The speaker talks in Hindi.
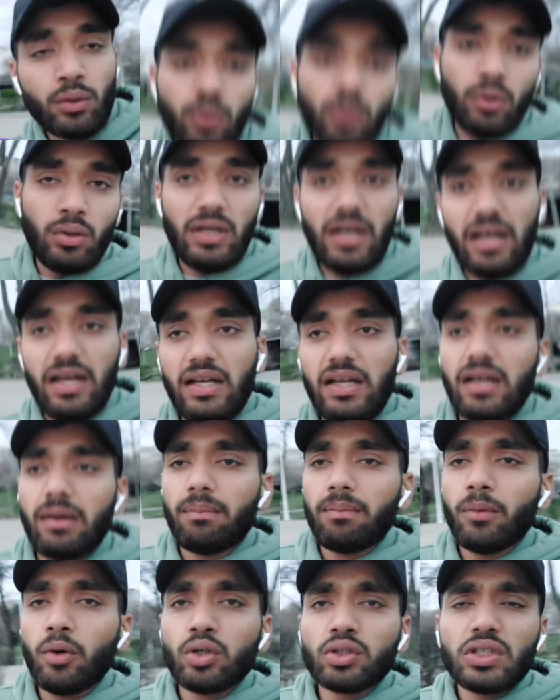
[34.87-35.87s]
तो
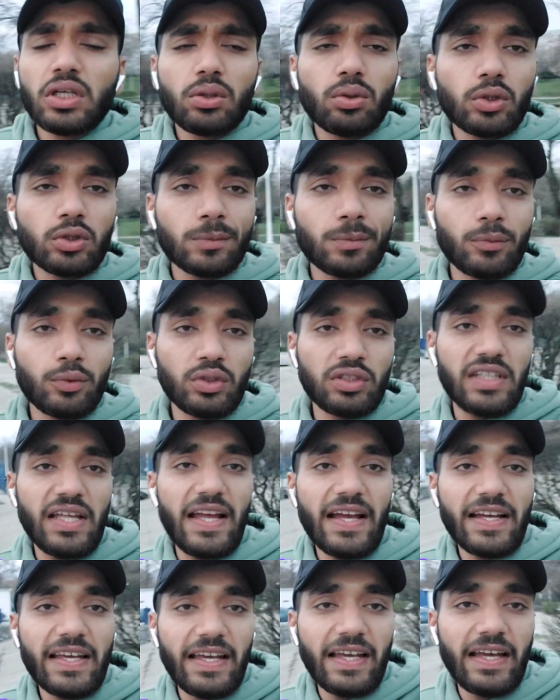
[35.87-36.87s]
बहुत से दोस्त पूछते
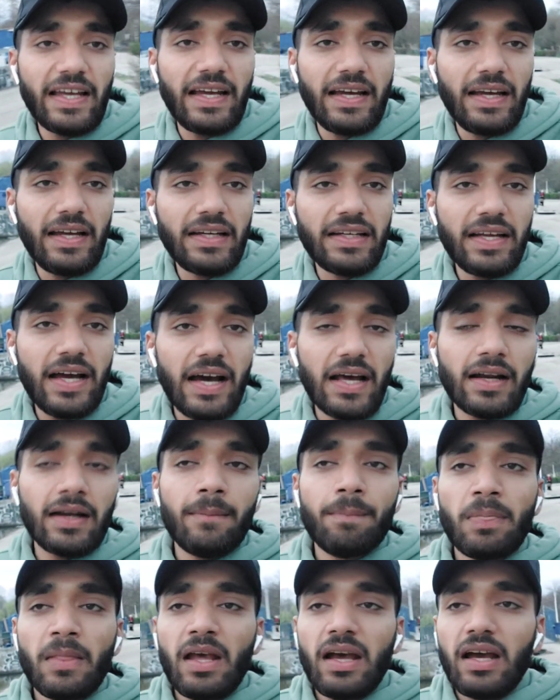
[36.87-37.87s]
हैं कि यार
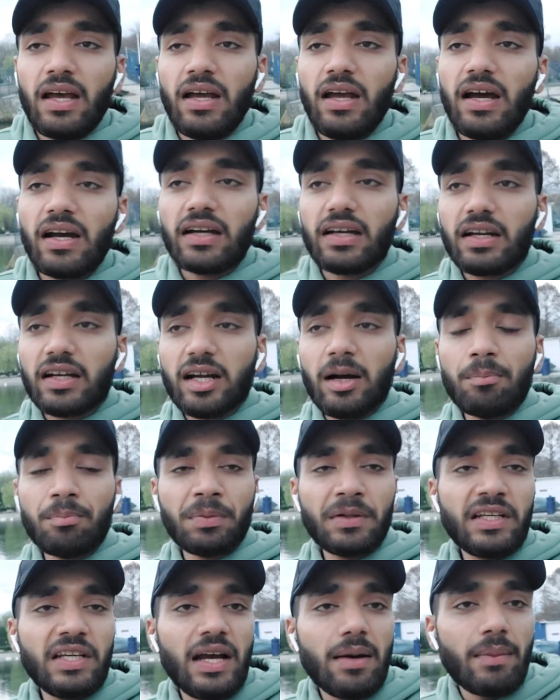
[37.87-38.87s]
अगर
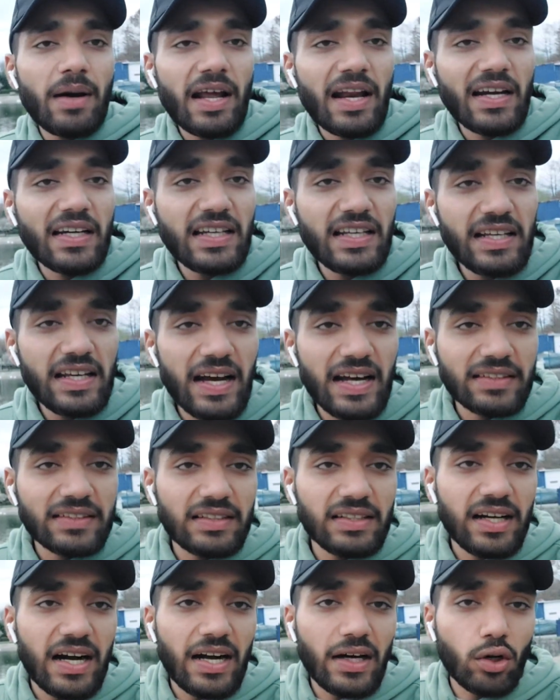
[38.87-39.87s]
कंपनी हमारा टी
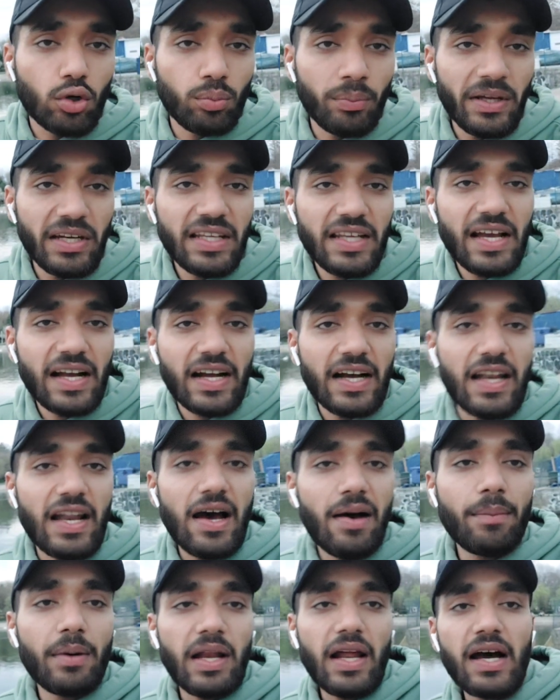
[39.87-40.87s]
कार्ड रोमेनिया का
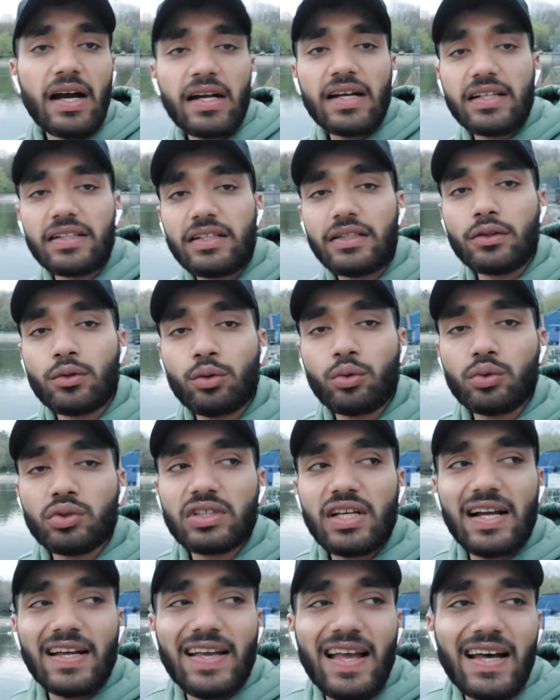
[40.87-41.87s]
ना बना कर दे तो
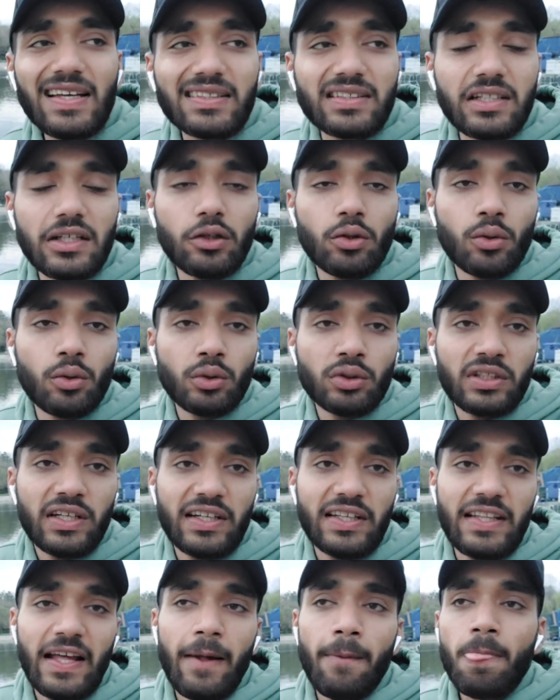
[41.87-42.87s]
उसका क्या सीन हो
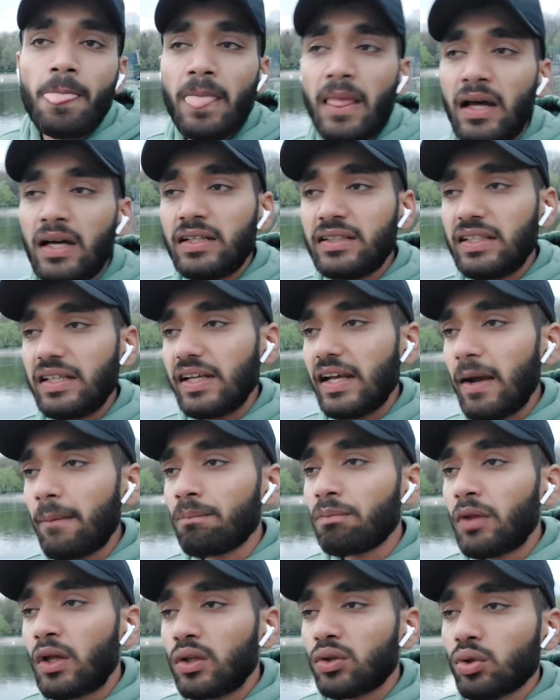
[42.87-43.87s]
सकता है ठीक है
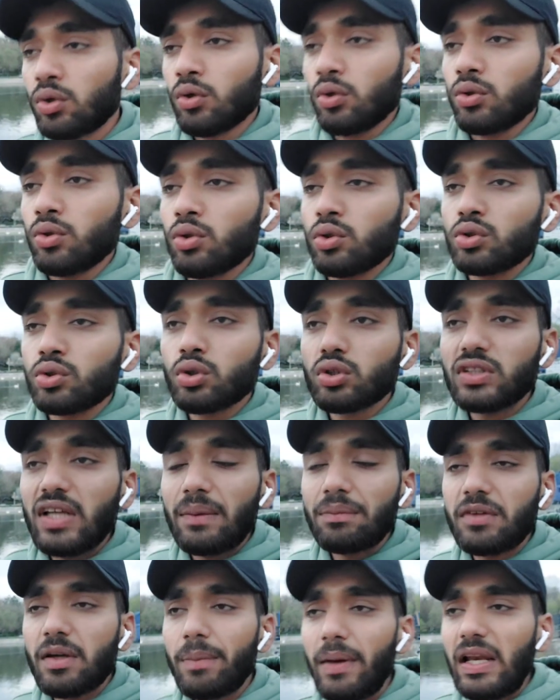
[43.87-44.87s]
तो दोस्तों
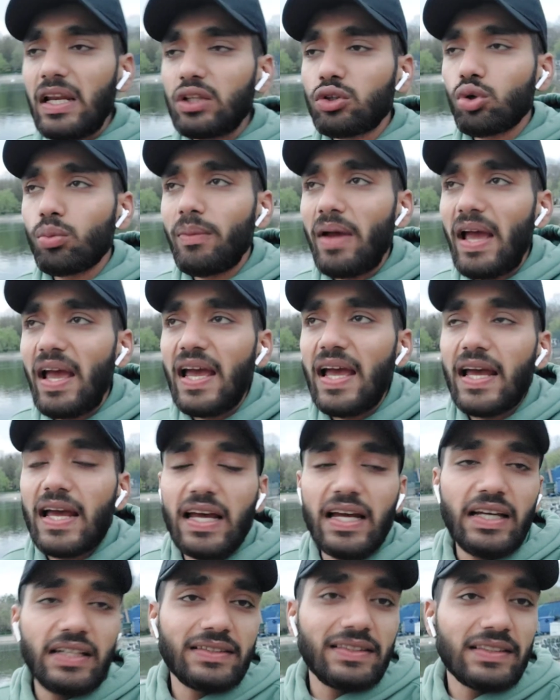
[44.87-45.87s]
सबसे पहले तो
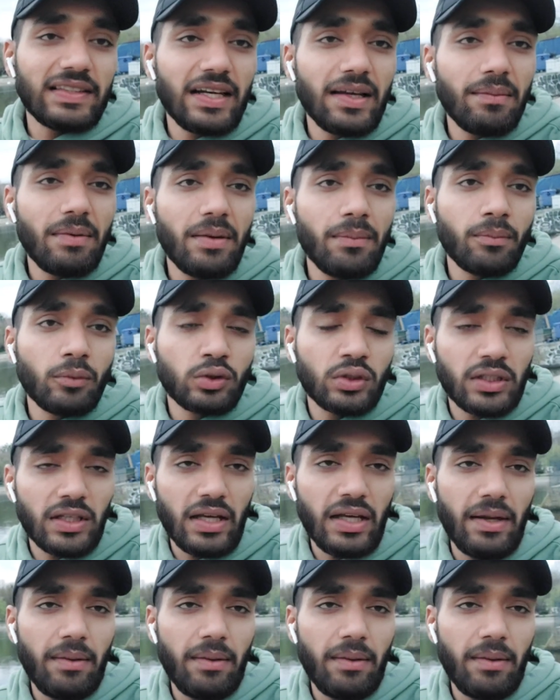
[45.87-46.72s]
मैं जितने भी मुझ